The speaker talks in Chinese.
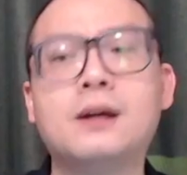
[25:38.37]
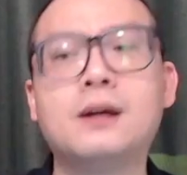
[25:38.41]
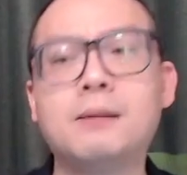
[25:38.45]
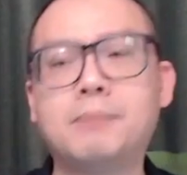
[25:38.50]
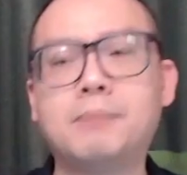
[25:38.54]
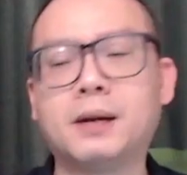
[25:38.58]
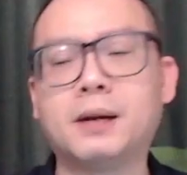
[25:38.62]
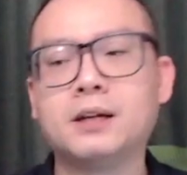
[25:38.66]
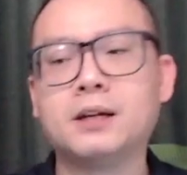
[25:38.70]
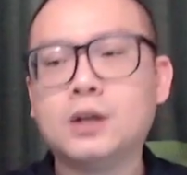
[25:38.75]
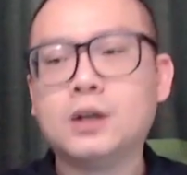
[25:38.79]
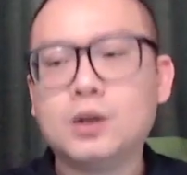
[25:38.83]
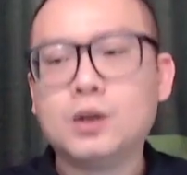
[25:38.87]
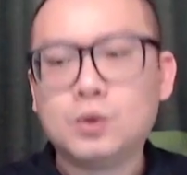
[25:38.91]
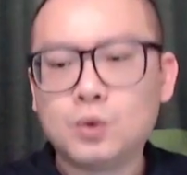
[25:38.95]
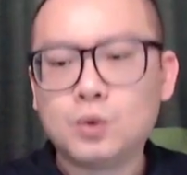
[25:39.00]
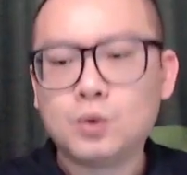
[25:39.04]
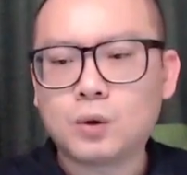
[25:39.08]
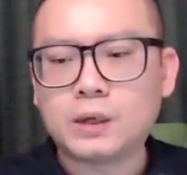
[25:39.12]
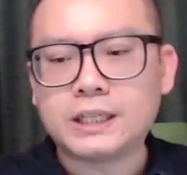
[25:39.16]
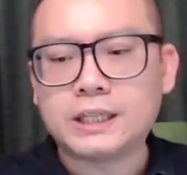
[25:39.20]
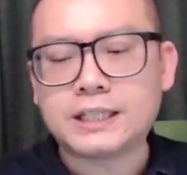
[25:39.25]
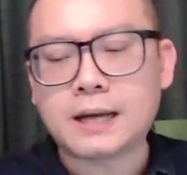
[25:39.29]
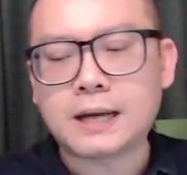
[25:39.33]
But 如
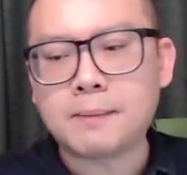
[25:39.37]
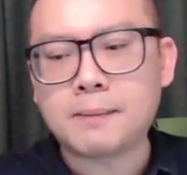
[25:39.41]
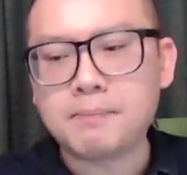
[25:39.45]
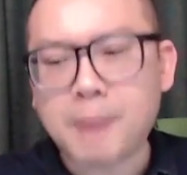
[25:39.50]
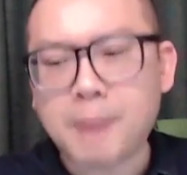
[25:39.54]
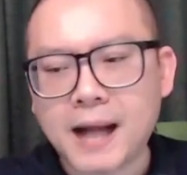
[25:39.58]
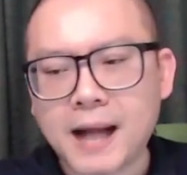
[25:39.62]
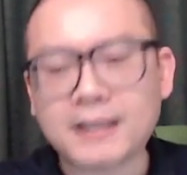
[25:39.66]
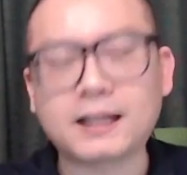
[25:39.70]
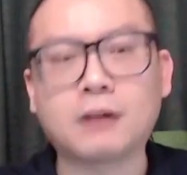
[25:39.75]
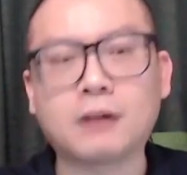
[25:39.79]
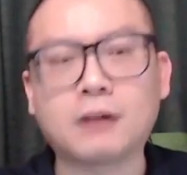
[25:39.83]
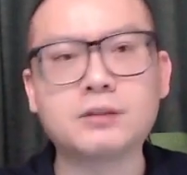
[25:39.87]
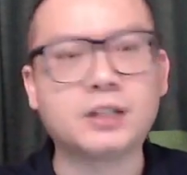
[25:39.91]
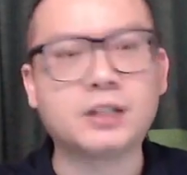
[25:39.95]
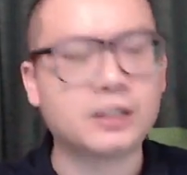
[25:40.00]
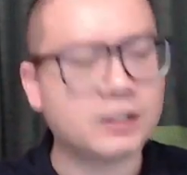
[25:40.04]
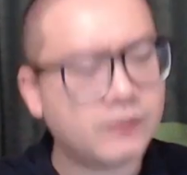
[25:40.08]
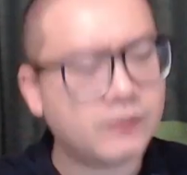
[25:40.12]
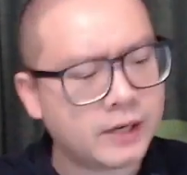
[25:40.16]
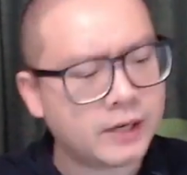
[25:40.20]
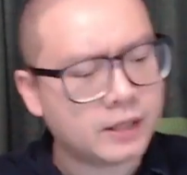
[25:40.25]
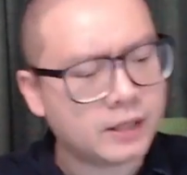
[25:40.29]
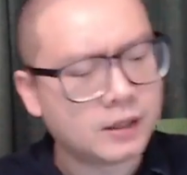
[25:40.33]
果你将半导体，
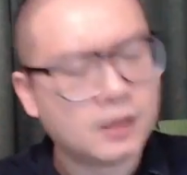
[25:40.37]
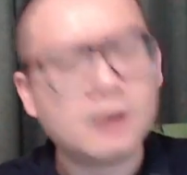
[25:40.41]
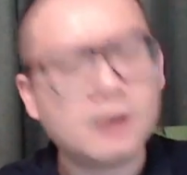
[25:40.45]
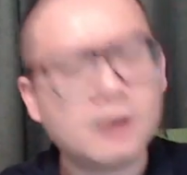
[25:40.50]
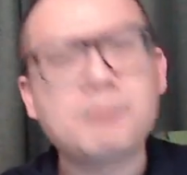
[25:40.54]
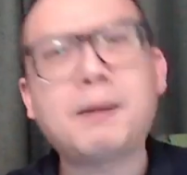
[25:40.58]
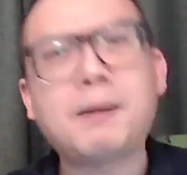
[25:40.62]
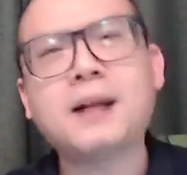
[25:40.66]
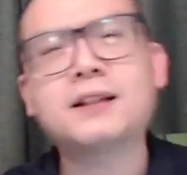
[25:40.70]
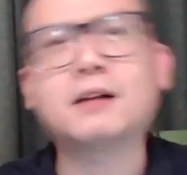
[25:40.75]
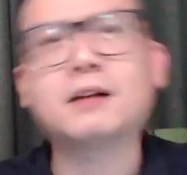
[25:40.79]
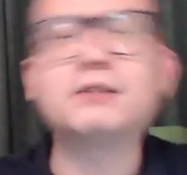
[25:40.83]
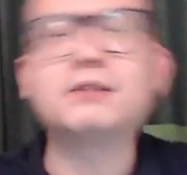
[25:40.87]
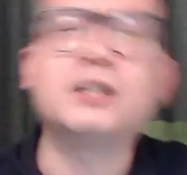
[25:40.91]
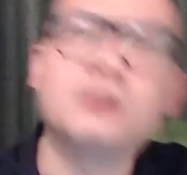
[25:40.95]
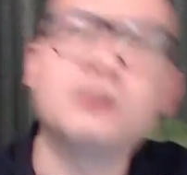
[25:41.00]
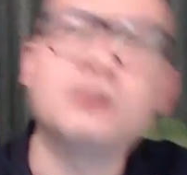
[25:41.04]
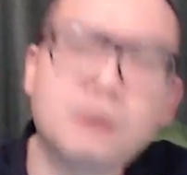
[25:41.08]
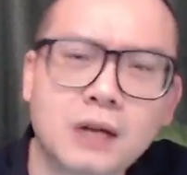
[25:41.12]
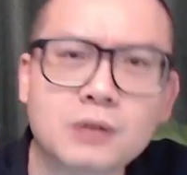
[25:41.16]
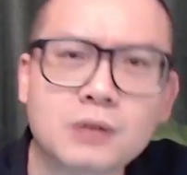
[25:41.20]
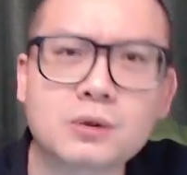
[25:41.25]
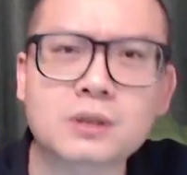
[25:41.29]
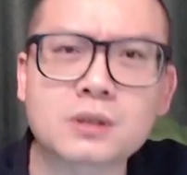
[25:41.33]
因为半导体
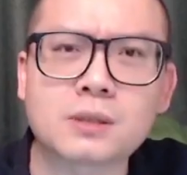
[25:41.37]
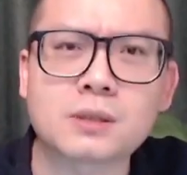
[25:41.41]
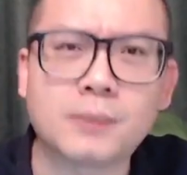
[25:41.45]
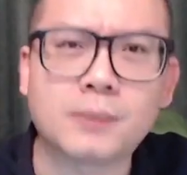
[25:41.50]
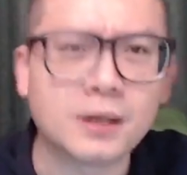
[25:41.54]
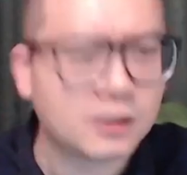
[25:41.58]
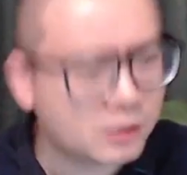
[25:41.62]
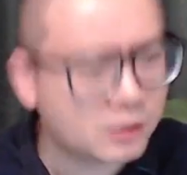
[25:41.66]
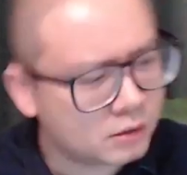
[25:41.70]
用来做什么？